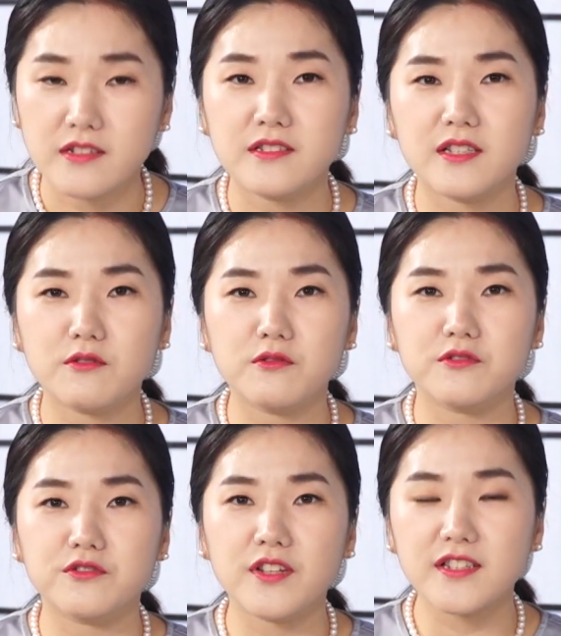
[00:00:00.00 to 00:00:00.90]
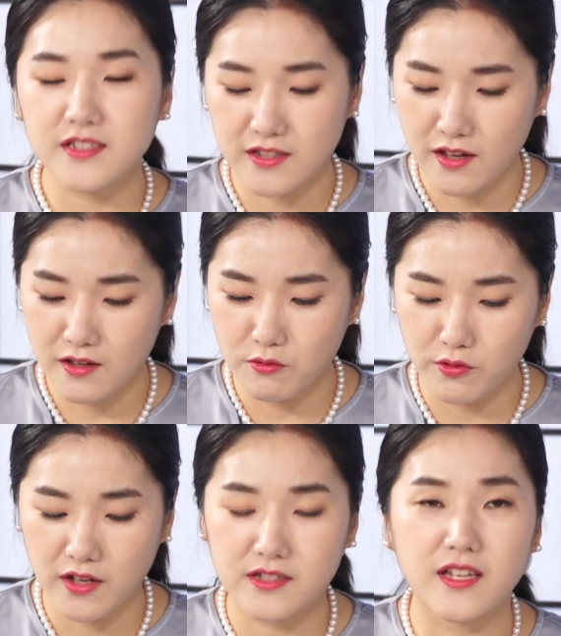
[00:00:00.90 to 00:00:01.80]
실제로 술에 취한
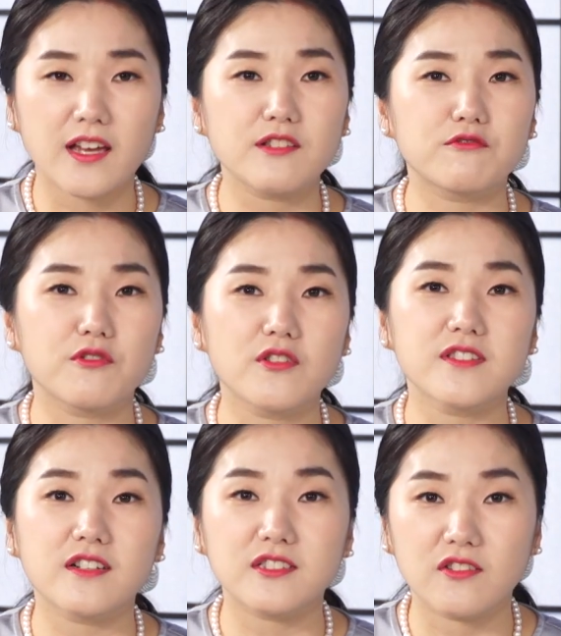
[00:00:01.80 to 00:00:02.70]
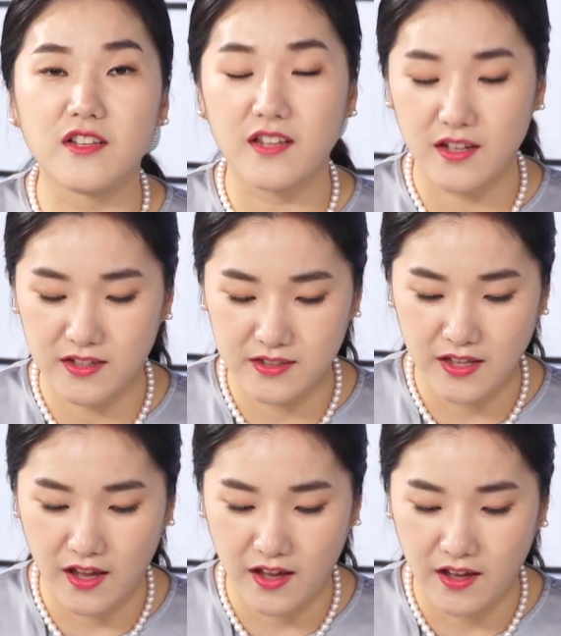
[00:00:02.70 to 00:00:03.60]
고객을 차에 두고 현장을 떠난
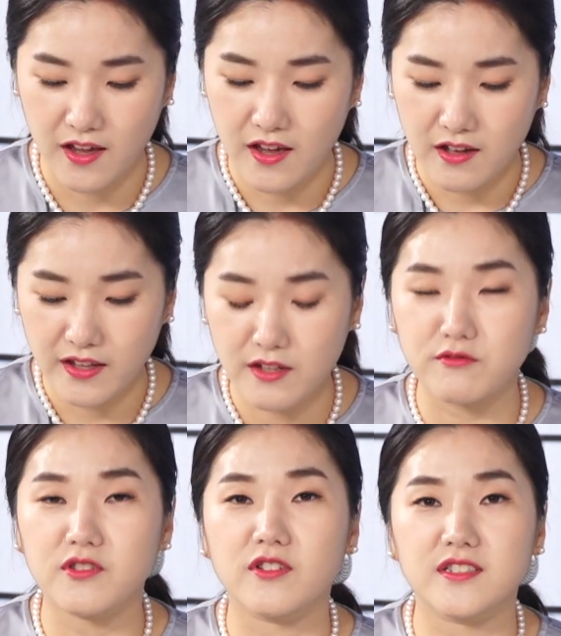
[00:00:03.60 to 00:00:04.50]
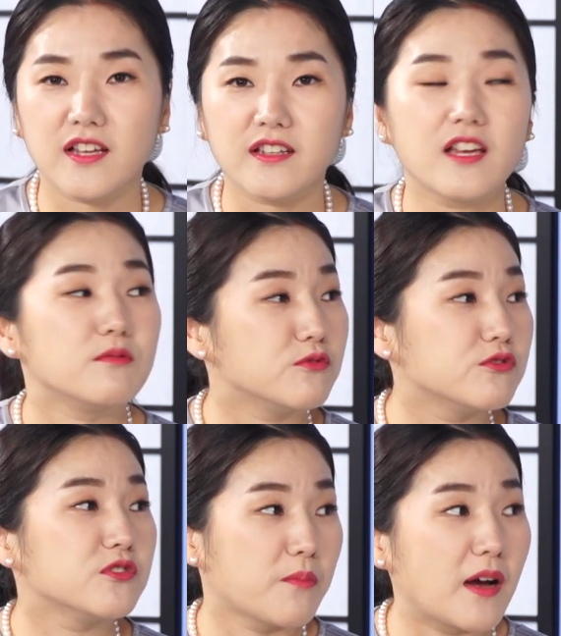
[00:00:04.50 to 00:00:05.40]
대리기사, 대리운전기사에게
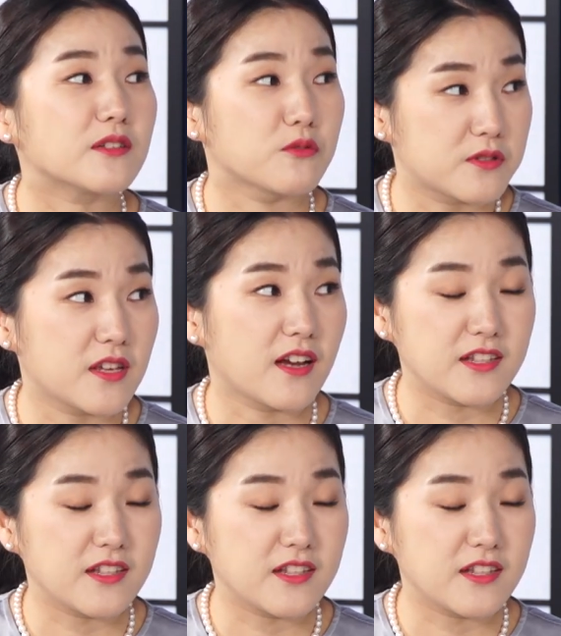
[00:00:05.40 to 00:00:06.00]
음주운전 방조죄가